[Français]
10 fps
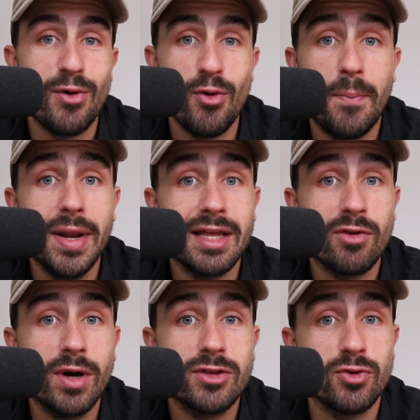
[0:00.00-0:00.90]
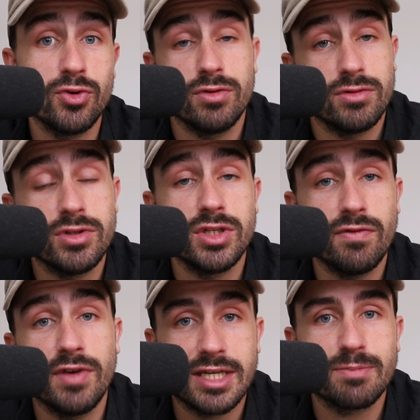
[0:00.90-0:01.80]
le plaid à droite que
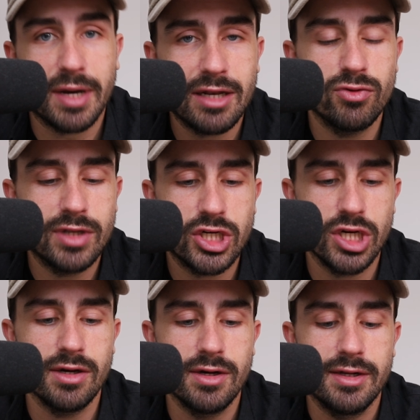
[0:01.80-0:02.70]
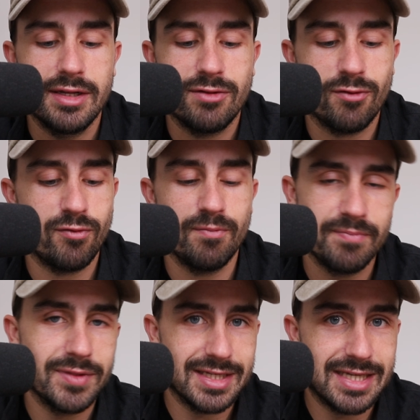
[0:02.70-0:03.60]
j'ai fait exprès de le tâcher. Donc
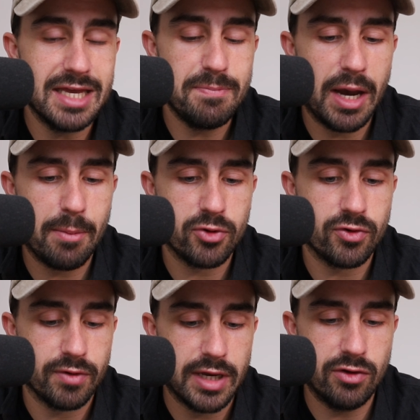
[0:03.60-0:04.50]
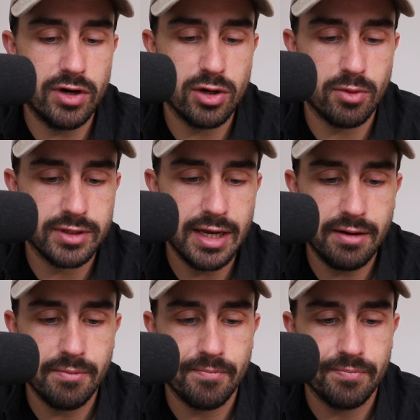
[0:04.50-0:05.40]
c'est hyper important. Et dans les
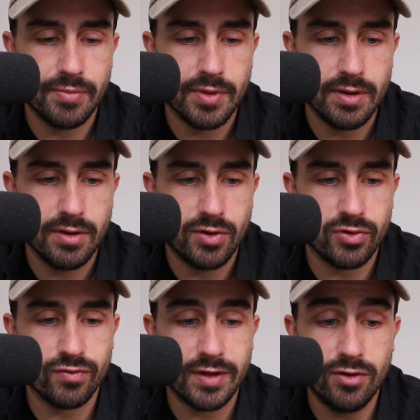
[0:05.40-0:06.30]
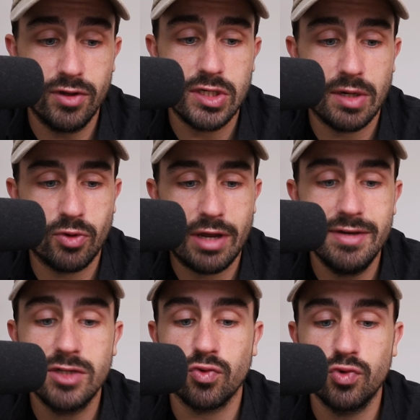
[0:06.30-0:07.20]
commentaires, quand on va dedans, à mon
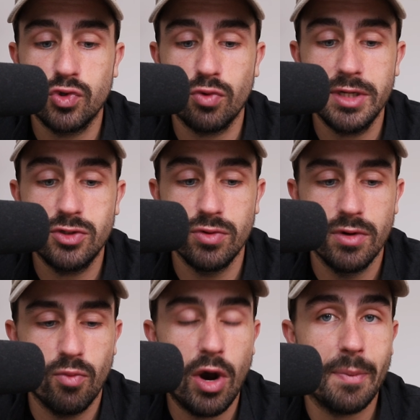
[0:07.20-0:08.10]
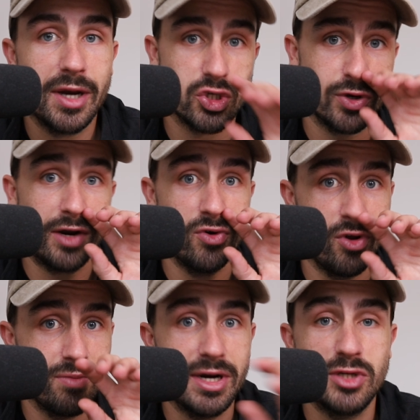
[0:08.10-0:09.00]
avis, ils sont tous tombés dessus. Moi, après, je regarde le
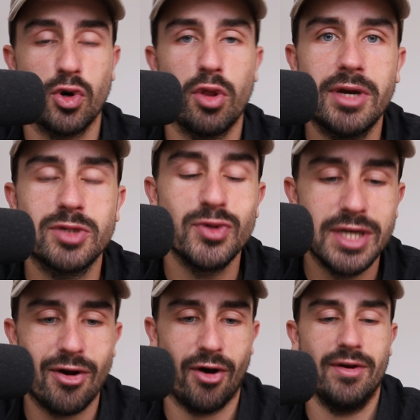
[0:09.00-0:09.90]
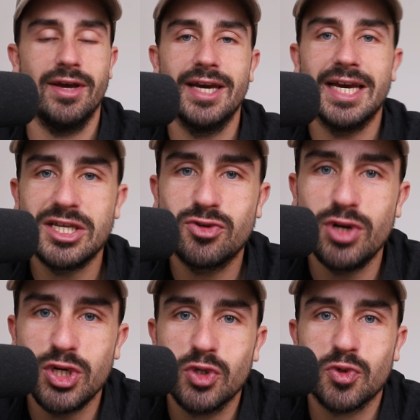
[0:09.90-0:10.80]
lendemain et le surlendemain, je me dis alors, est-ce que
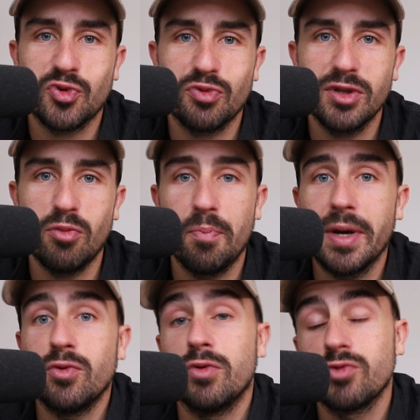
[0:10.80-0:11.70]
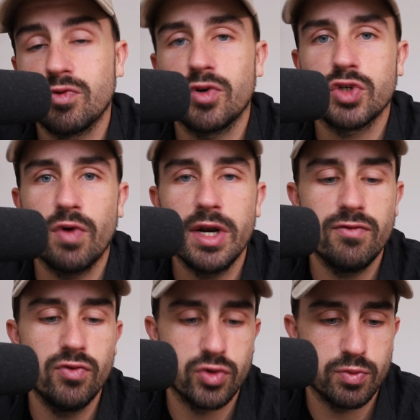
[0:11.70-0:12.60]
les gens sont tombés dans mon panneau Souvent, je vois
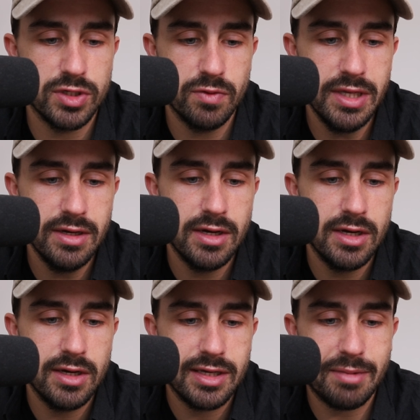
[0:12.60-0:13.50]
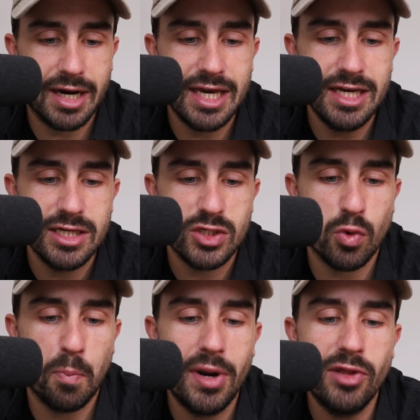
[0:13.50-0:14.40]
les vues, donc je me dis oui. Il est marqué
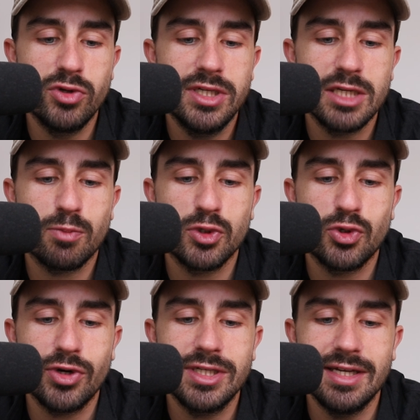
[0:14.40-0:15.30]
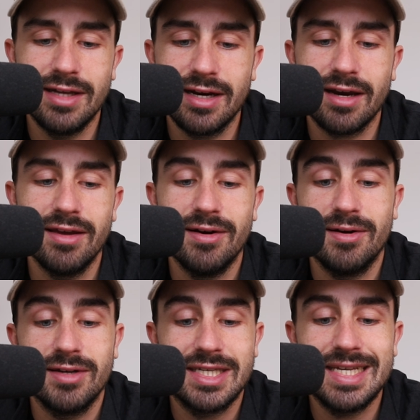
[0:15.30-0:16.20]
Son plaid aussi est sponsorisé, dinguerie.
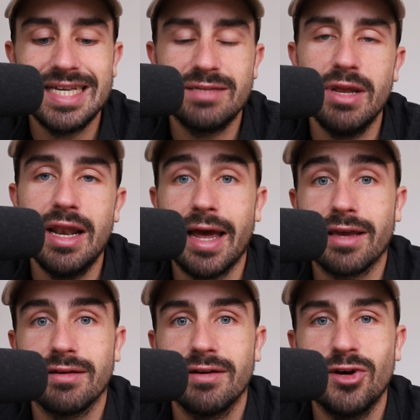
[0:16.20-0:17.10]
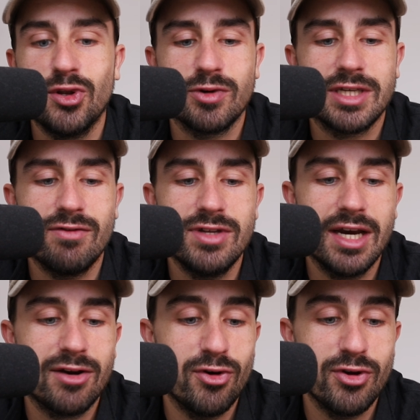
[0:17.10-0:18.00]
16 000 likes. Donc ça veut
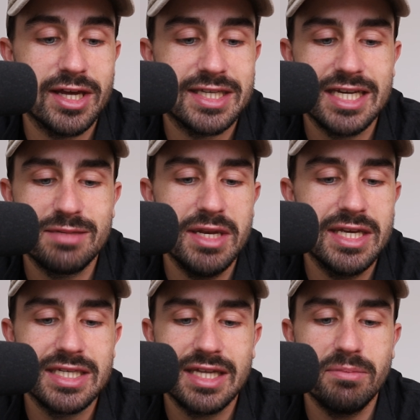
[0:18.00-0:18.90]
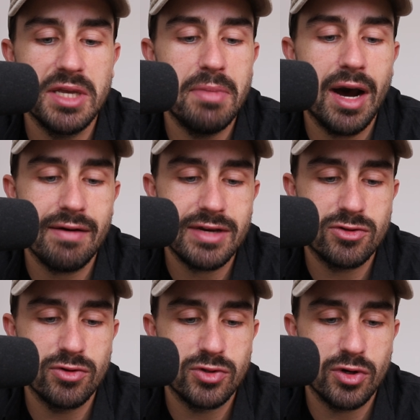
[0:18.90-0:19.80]
dire qu'il y en a 16 000 qui se tapent des barres avec
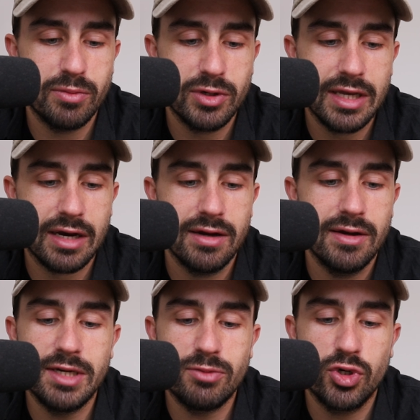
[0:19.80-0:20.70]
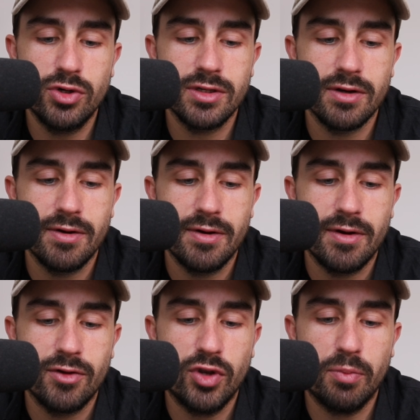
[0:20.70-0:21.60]
ce, commentaire. Deuxième chose,
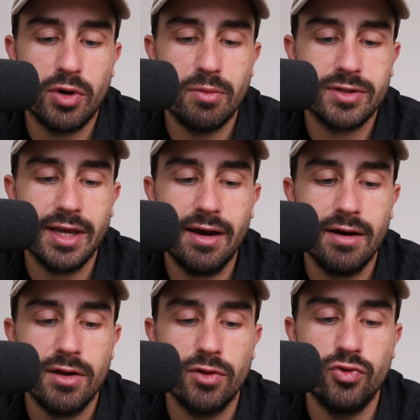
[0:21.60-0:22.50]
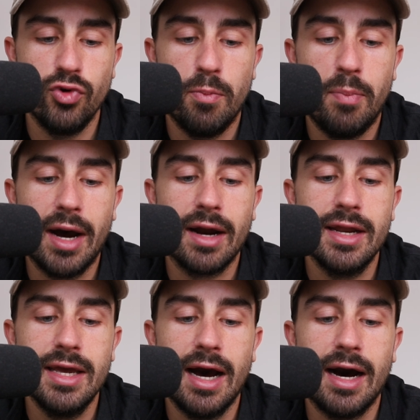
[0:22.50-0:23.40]
top commentaire, de
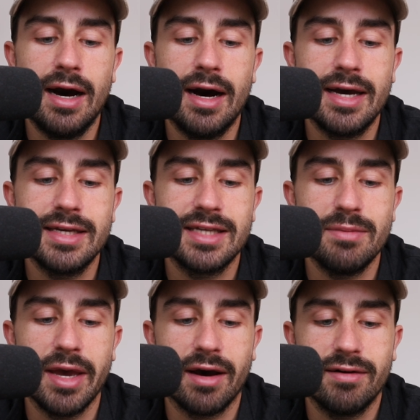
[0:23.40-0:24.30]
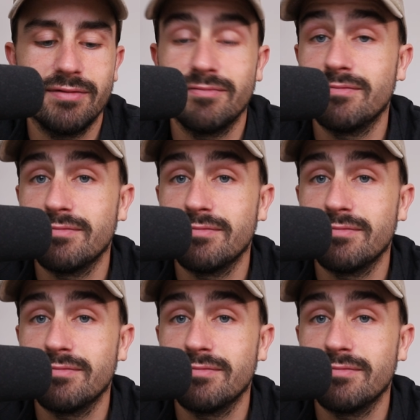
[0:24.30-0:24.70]
parler à ASMR.